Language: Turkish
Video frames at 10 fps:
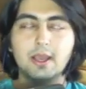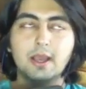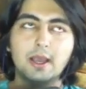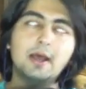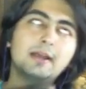Ee,
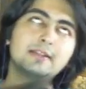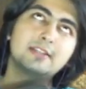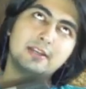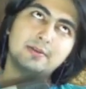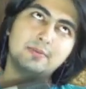
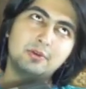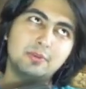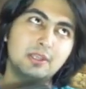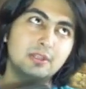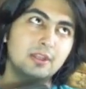sanırım bugün
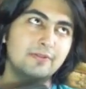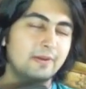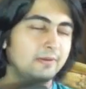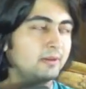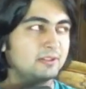bir tane daha
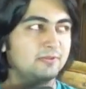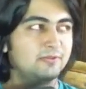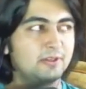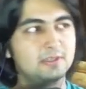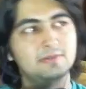Five Nights at
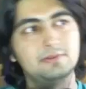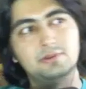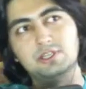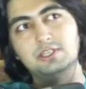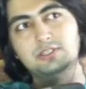Freddy's
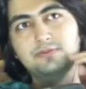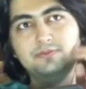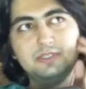videosu çekeceğim.